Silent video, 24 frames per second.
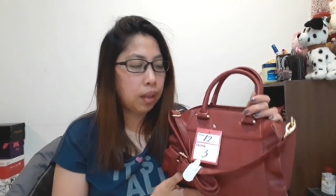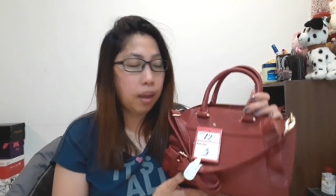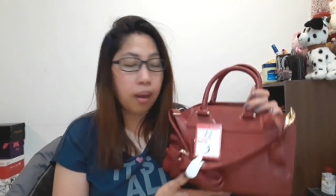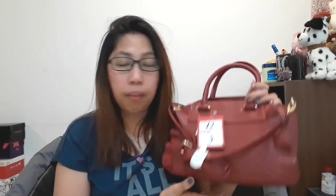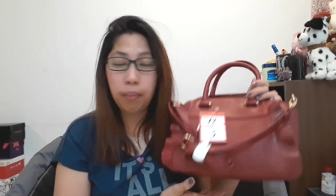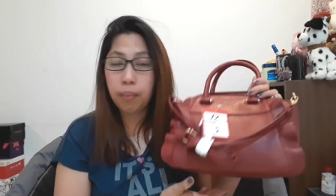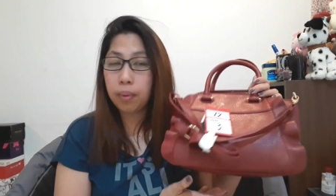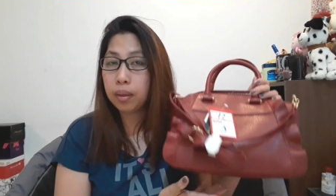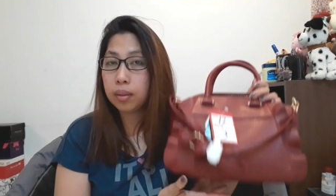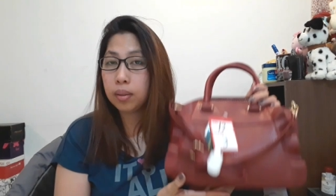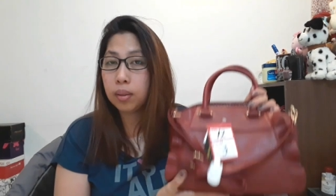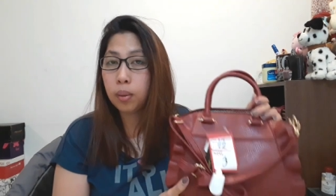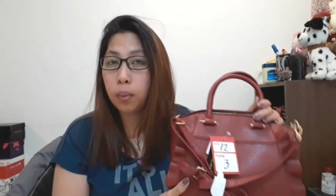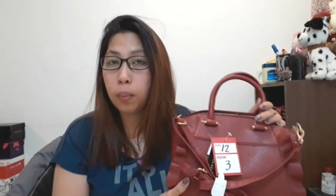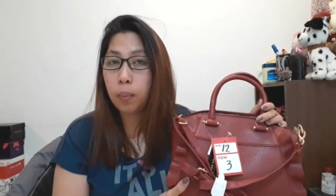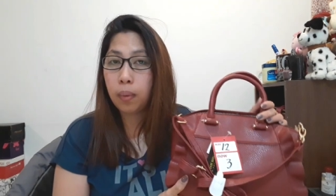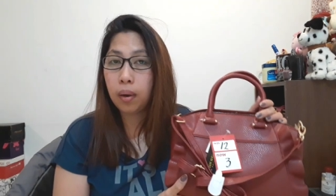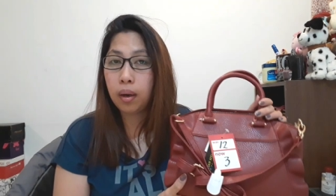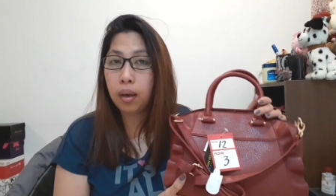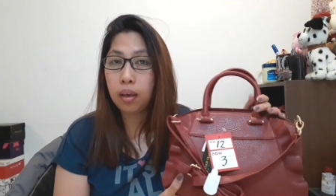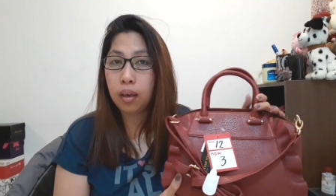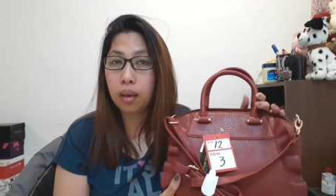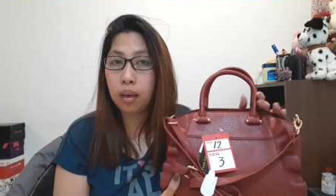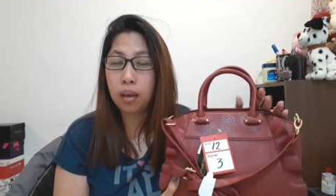give it to
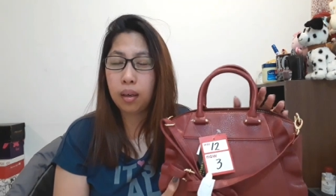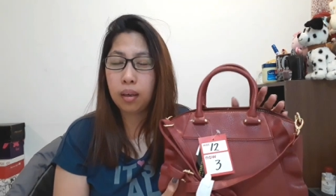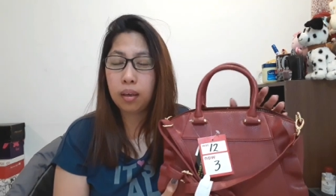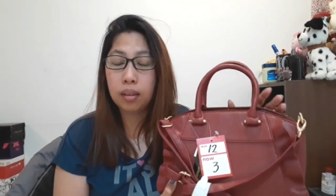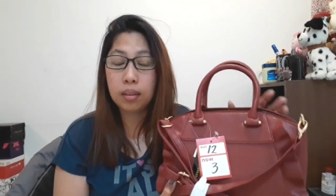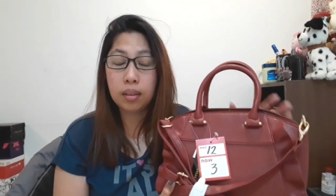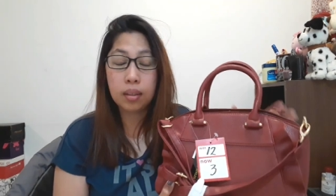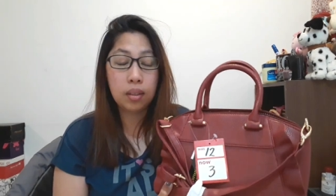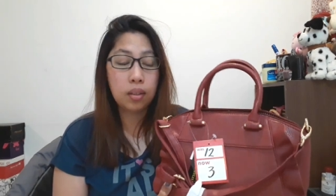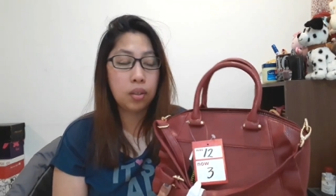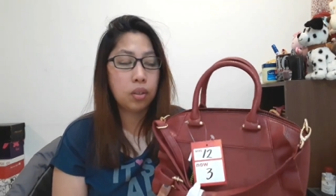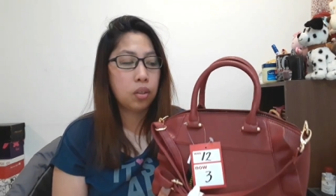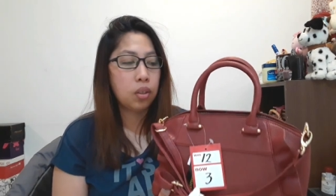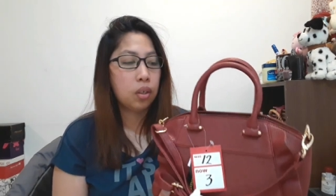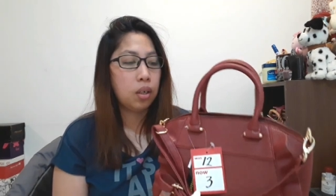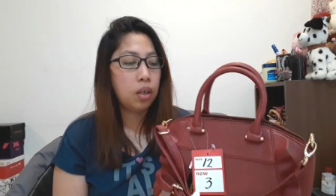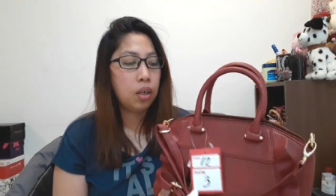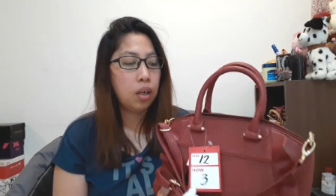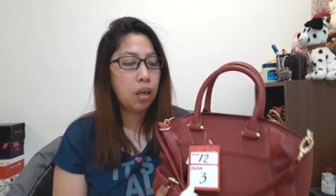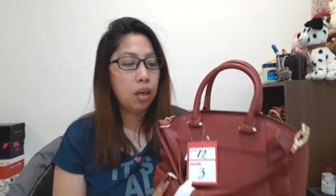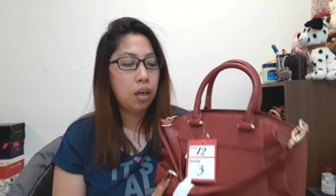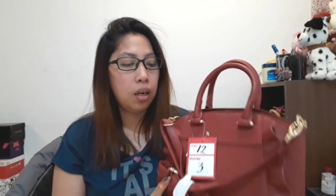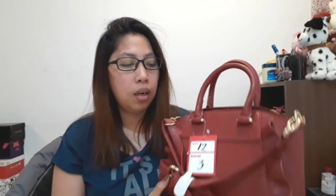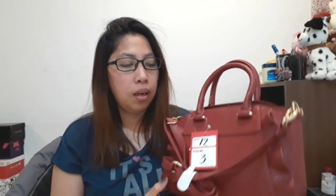my uh,
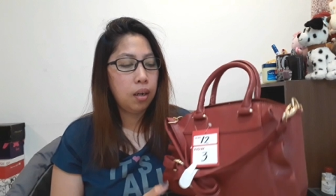sister